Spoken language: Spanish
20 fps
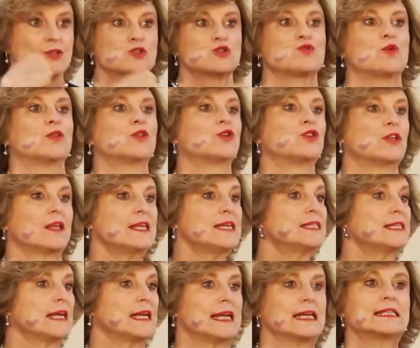cuando te
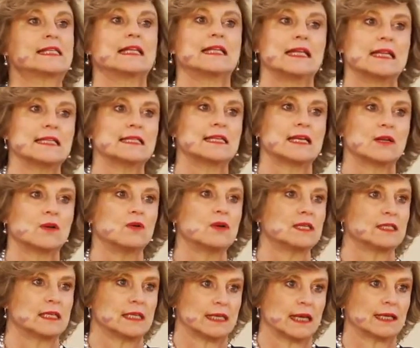dicen, es que tienes que ir con el
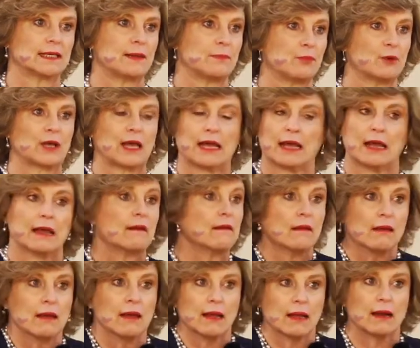psiquiatra porque
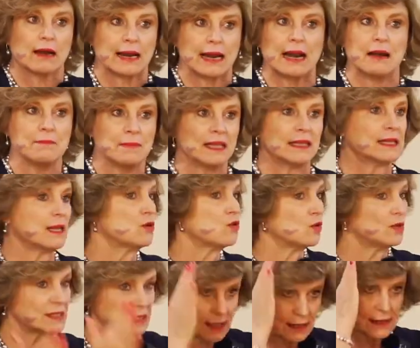realmente
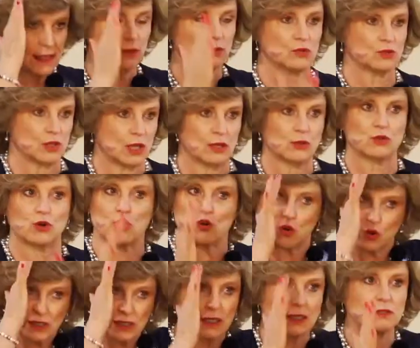no estás en tu centro,
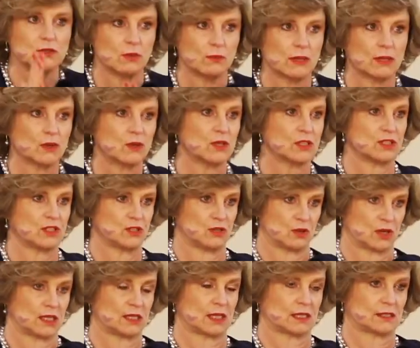no estás tomando
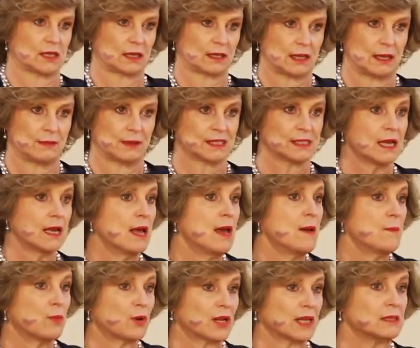decisiones asertivas,
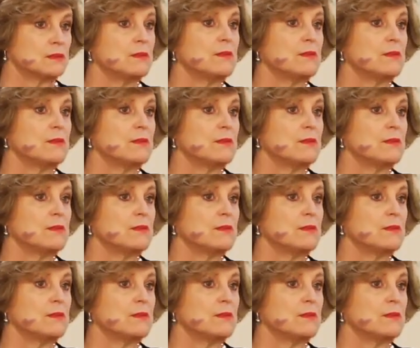porque has